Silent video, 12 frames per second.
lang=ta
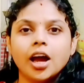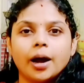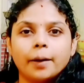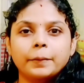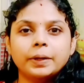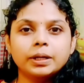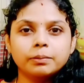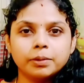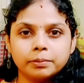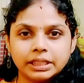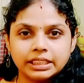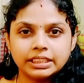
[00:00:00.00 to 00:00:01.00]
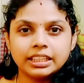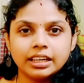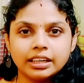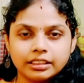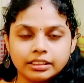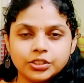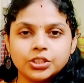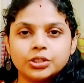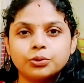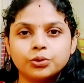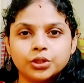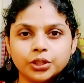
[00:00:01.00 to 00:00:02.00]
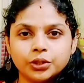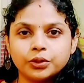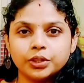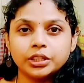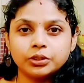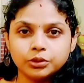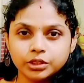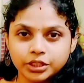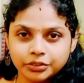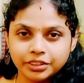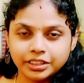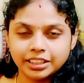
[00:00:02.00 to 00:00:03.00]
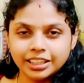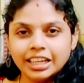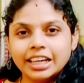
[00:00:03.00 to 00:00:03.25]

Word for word: அப்படி நம்ம மிக்சியில் அரைச்சி ஊற்றக்கூடிய தோசை வந்து